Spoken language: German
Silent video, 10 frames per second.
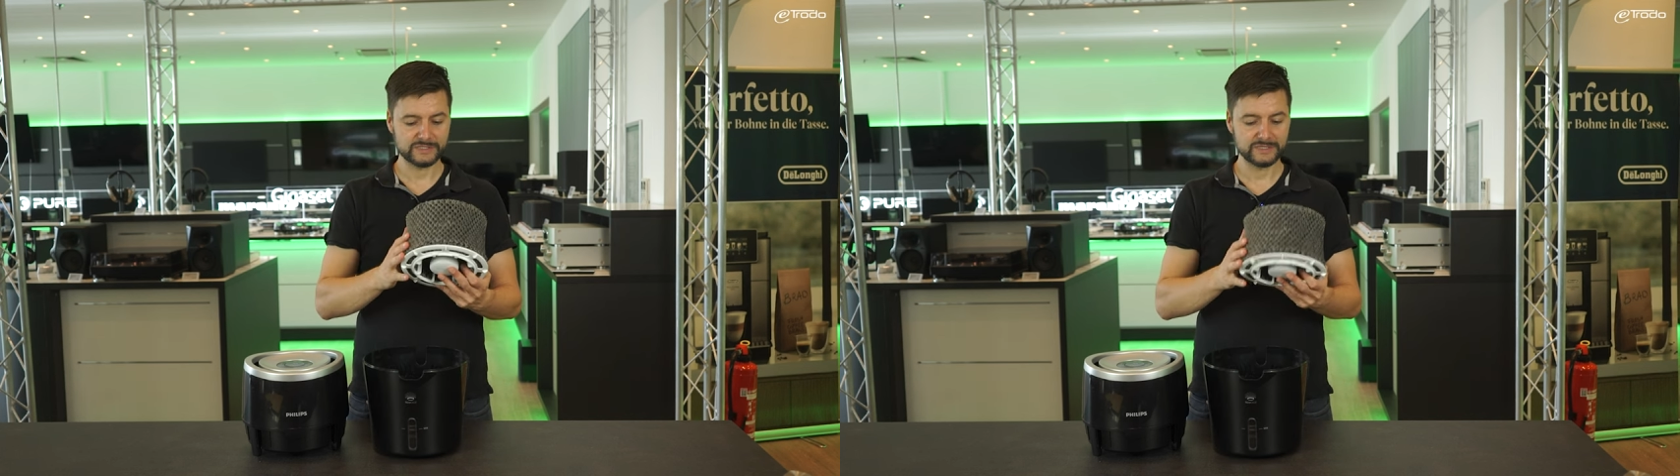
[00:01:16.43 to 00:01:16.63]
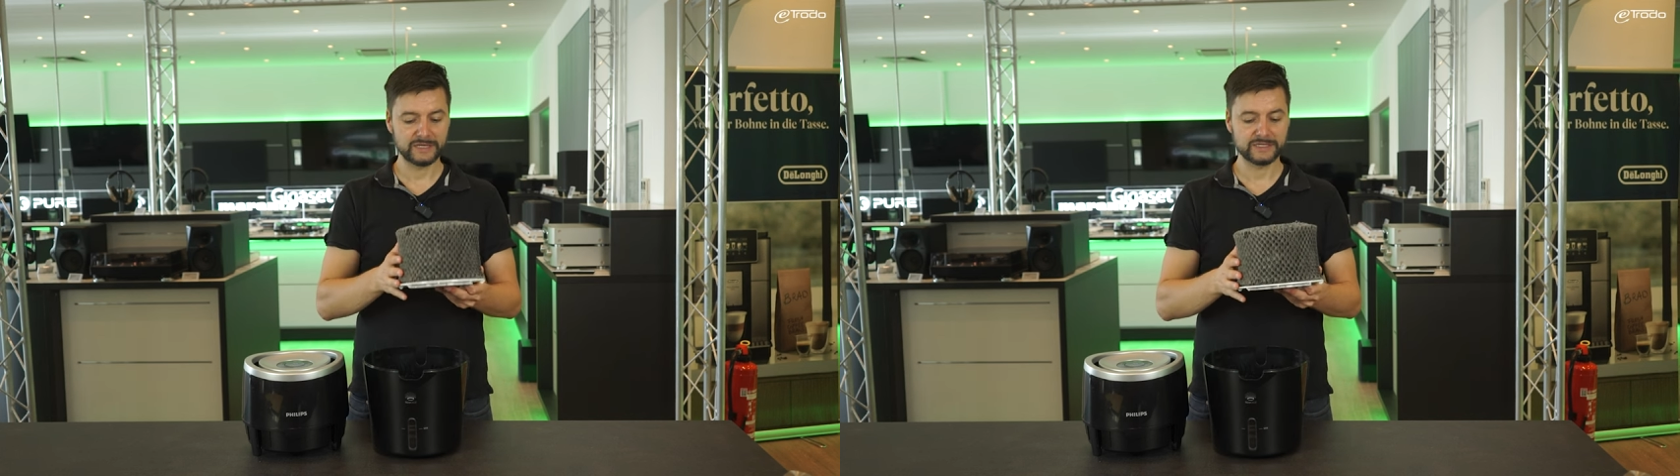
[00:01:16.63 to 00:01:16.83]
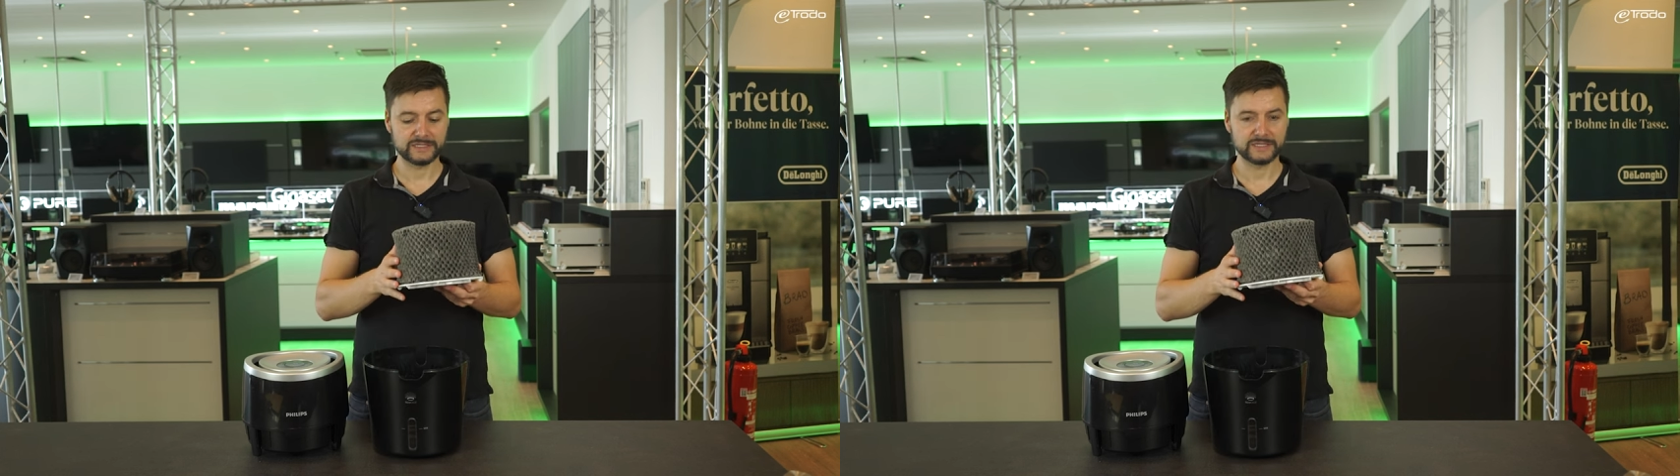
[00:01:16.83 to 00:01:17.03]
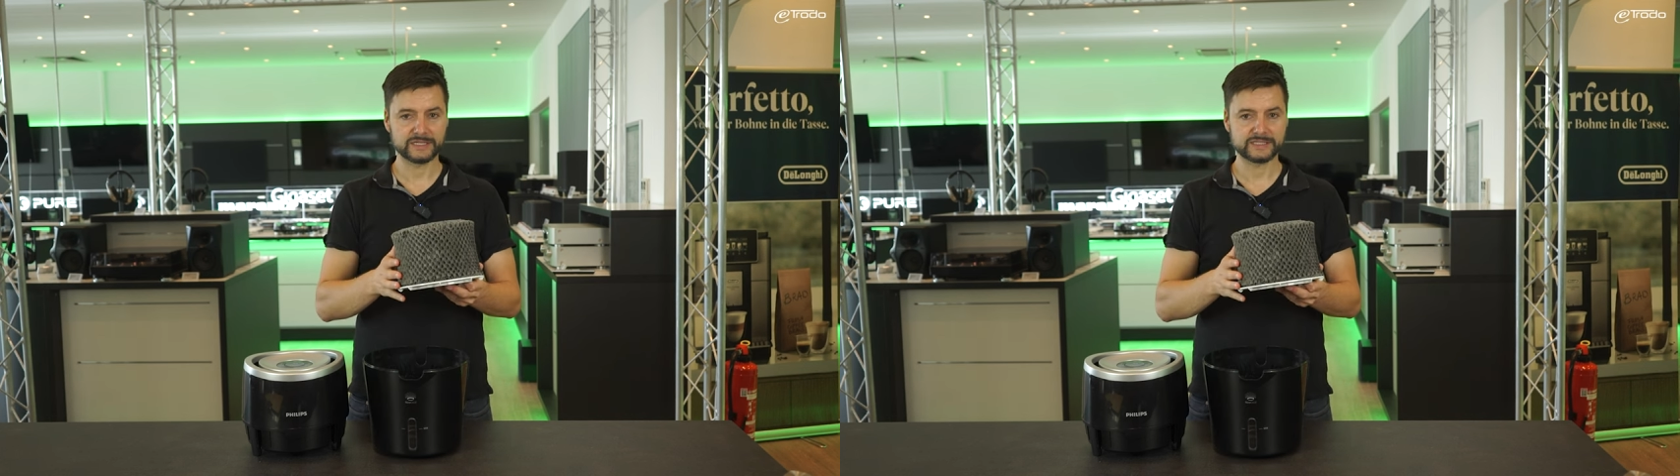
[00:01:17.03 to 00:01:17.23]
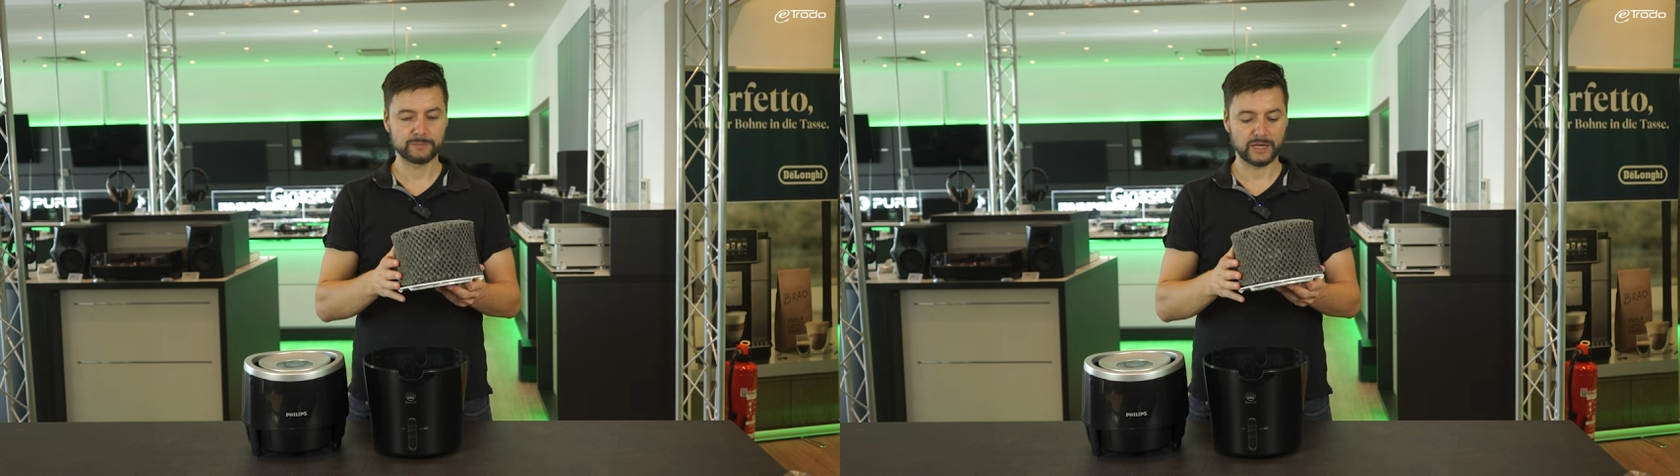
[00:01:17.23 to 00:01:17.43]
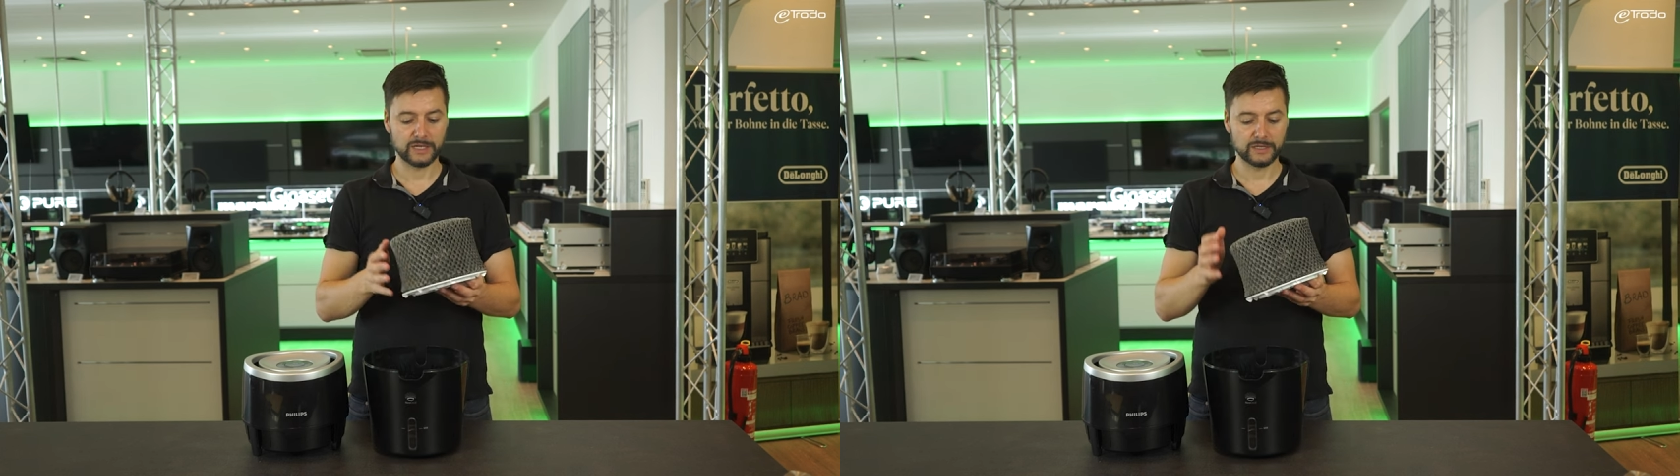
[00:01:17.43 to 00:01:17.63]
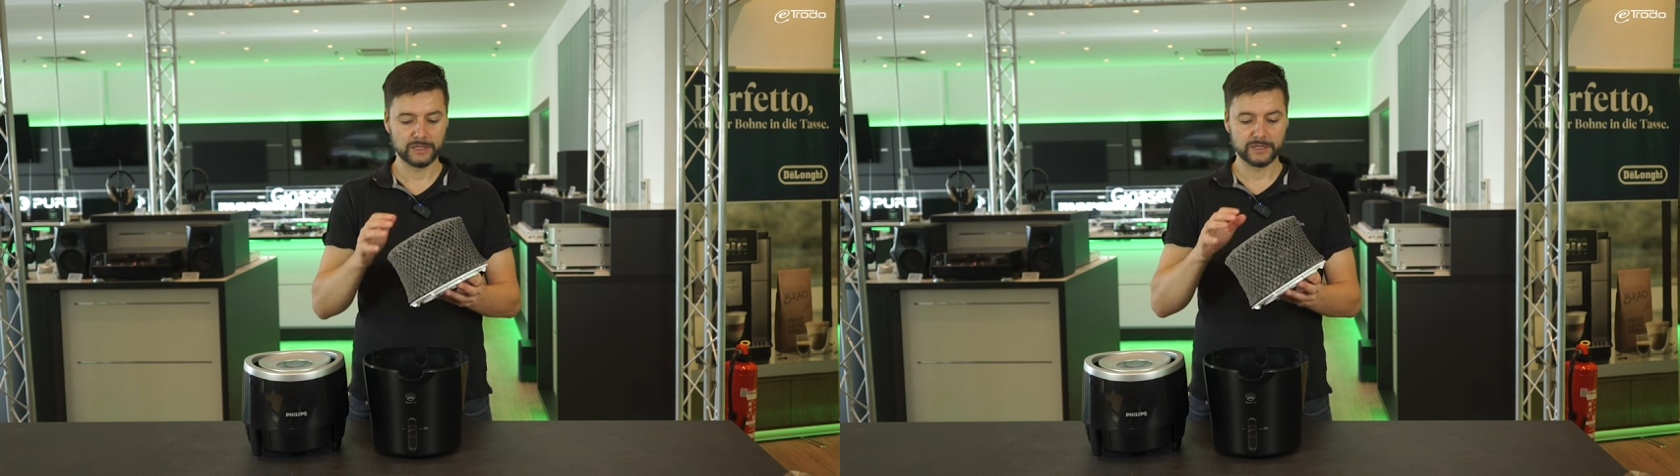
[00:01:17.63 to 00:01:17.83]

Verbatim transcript: nenne ich ihn jetzt mal.